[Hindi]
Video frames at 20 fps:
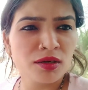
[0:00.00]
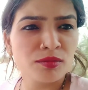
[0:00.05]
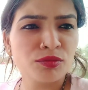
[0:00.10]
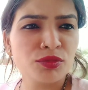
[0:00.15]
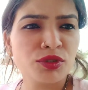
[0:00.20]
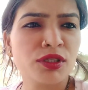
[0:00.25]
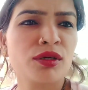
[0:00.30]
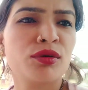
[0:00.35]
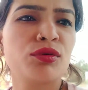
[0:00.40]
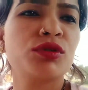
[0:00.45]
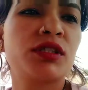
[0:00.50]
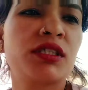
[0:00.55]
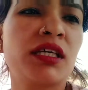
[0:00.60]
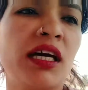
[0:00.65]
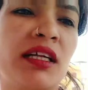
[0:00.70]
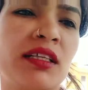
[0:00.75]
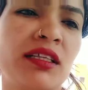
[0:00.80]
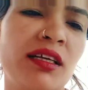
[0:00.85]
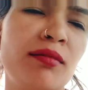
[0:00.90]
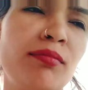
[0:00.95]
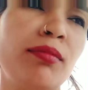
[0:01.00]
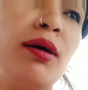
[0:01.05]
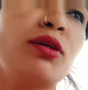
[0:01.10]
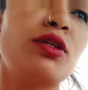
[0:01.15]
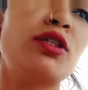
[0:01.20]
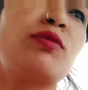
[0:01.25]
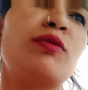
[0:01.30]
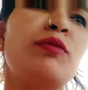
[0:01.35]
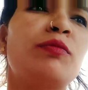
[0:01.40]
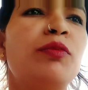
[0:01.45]
मुझे ना गुस्सा आता है
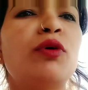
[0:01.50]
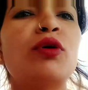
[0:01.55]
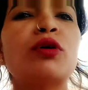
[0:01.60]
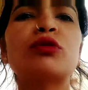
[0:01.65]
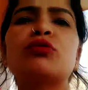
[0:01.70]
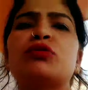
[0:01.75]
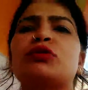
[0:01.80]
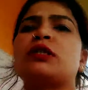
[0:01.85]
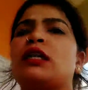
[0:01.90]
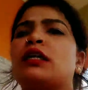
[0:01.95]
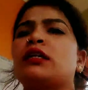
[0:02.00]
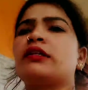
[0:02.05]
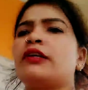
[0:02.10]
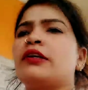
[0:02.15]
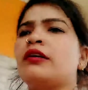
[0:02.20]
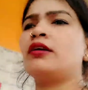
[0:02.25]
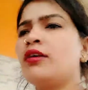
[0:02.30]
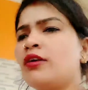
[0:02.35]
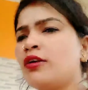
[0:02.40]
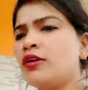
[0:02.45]
बारिश पे बहुत गुस्सा आता है